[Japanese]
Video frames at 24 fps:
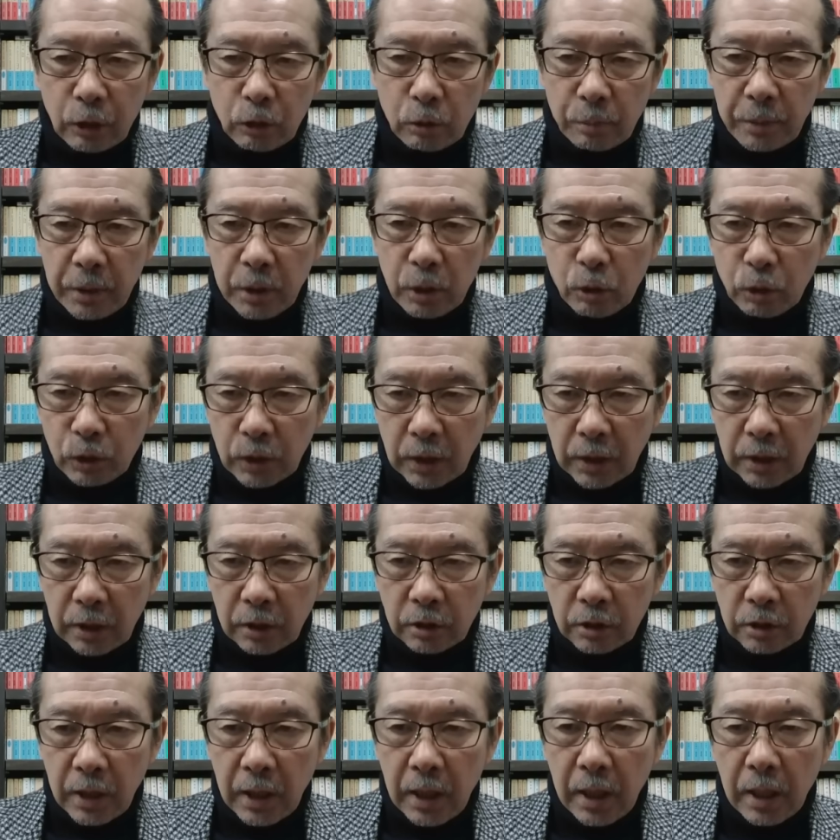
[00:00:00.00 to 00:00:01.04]
B 子さんで
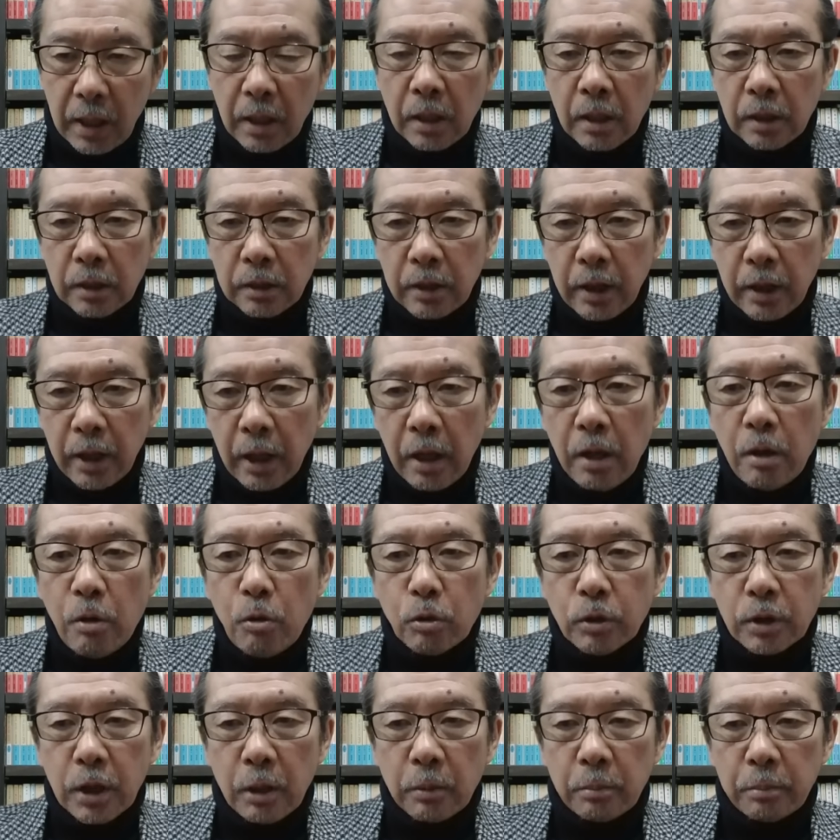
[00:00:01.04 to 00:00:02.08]
すね。でね、A
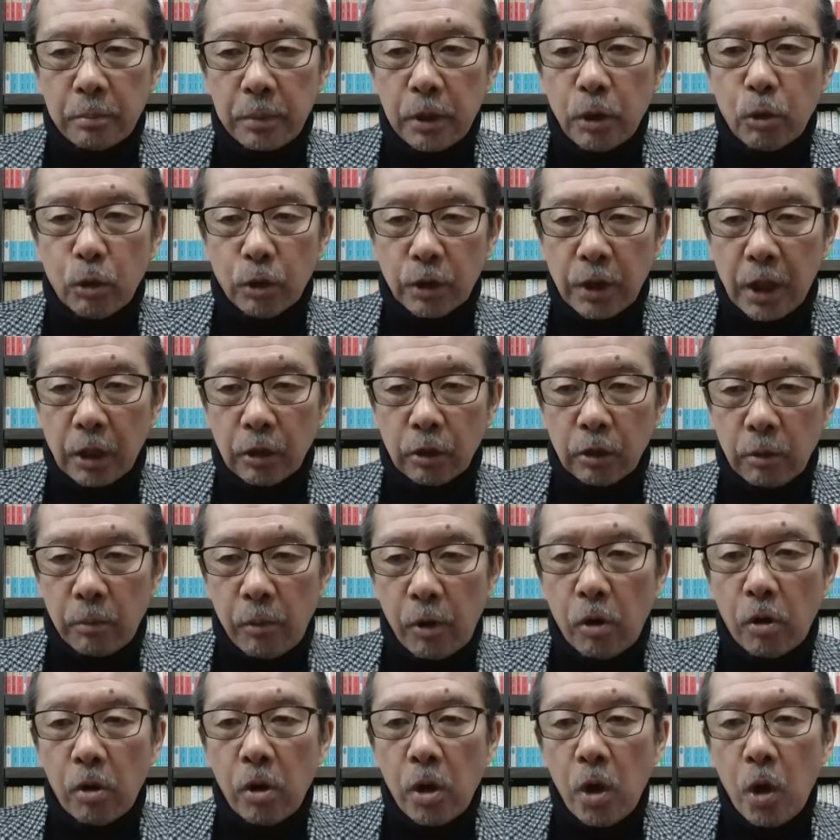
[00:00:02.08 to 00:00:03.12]
子さん、B 子さんと
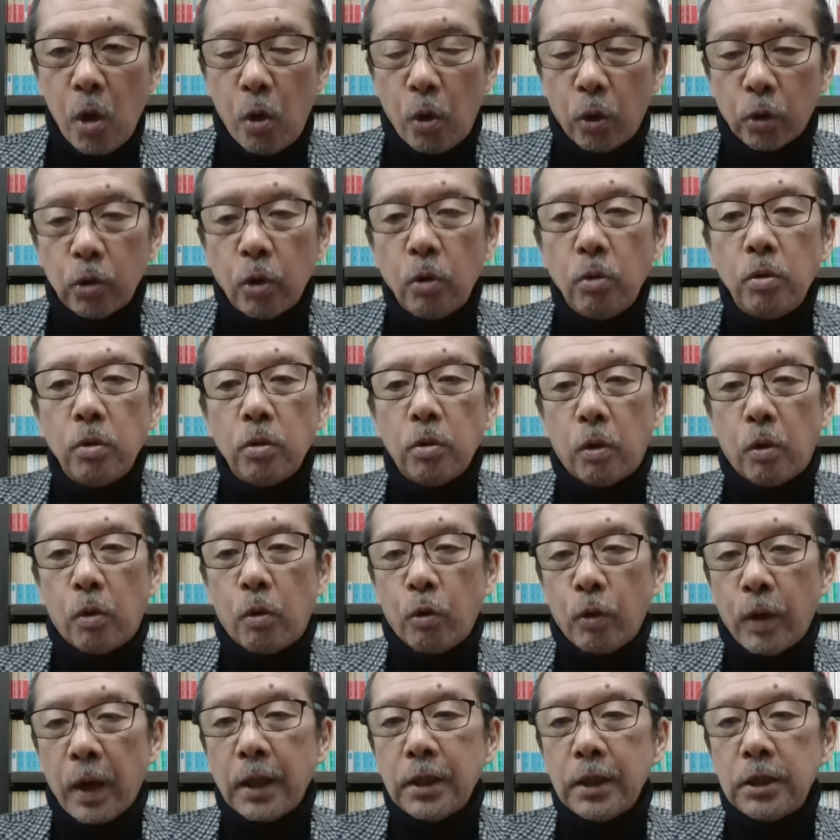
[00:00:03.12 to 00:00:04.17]
もほとんど
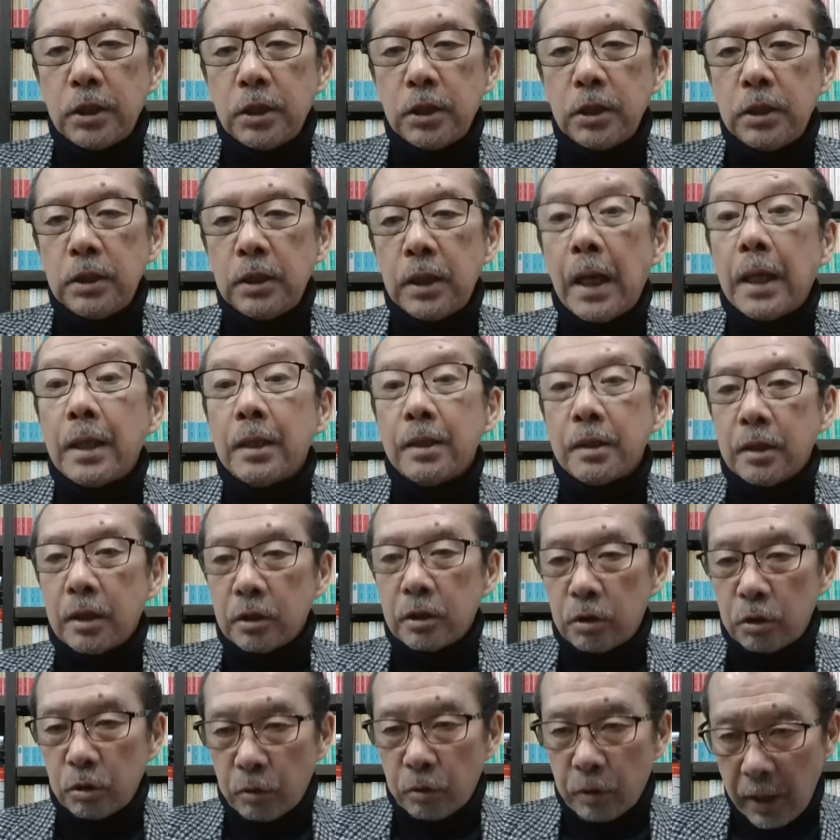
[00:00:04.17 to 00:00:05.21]
同じなんで
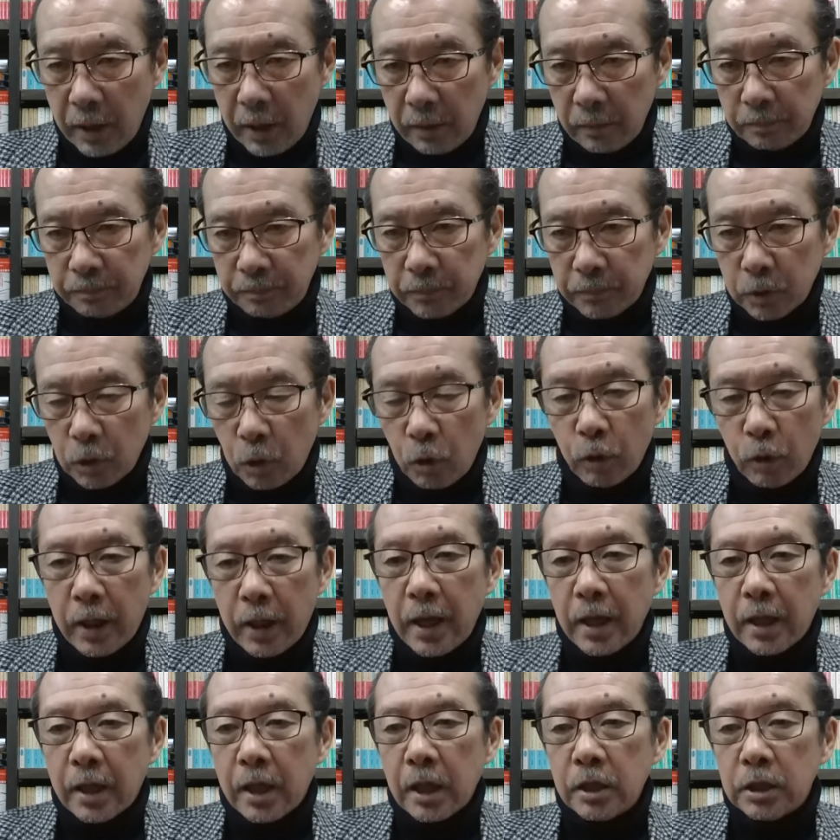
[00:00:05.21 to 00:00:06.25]
すよね。この
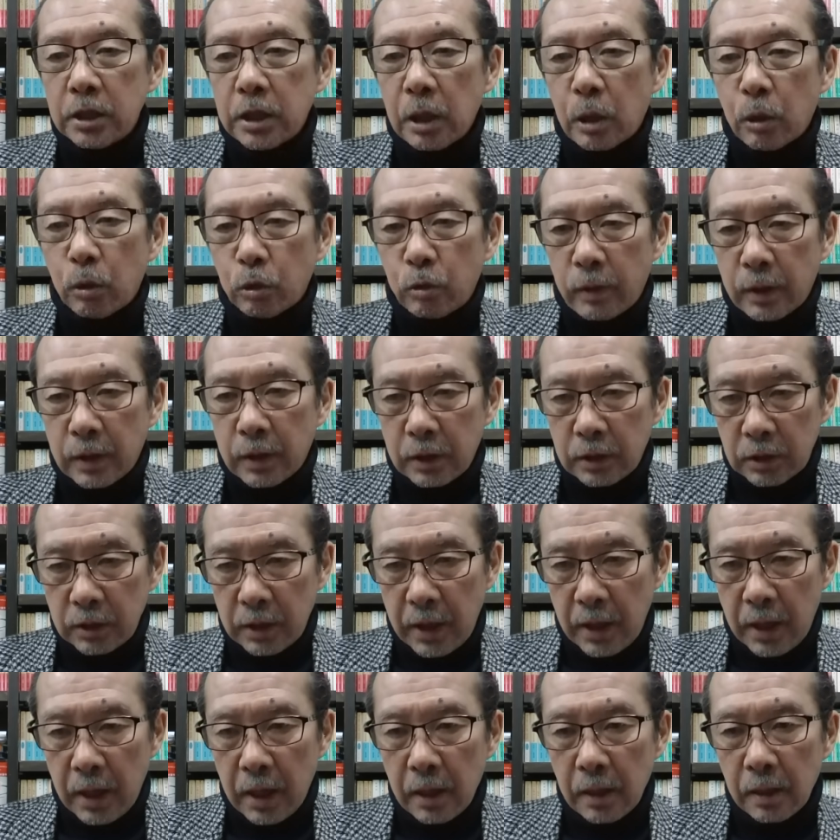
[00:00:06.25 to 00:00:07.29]
経験したことはです
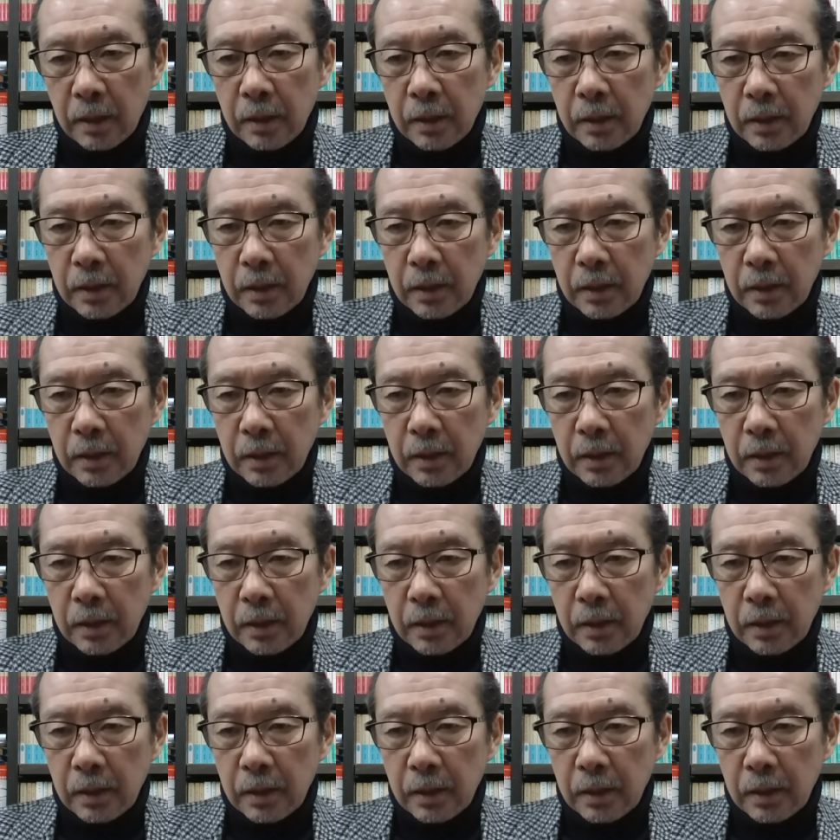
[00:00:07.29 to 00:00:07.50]
ね。